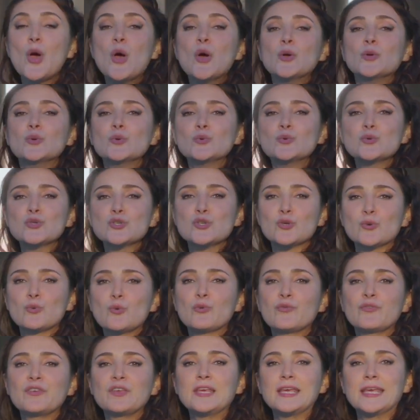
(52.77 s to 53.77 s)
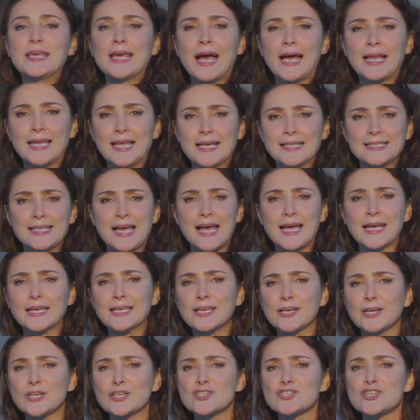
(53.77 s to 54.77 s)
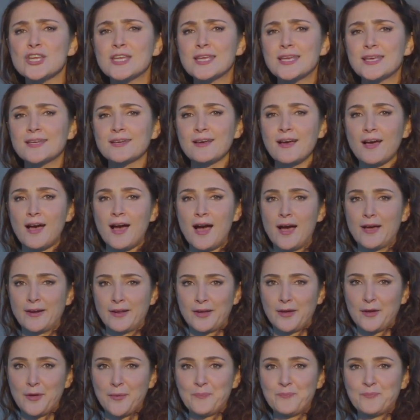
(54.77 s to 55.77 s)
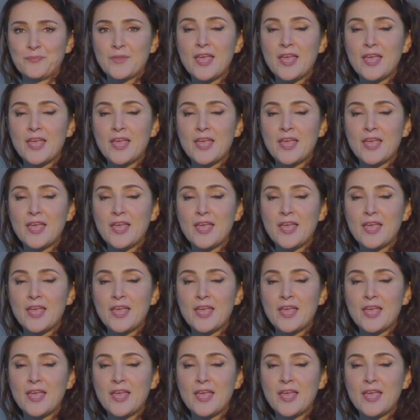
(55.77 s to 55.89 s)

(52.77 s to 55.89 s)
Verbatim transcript: نوشك فيه على تحقيق شيء خارق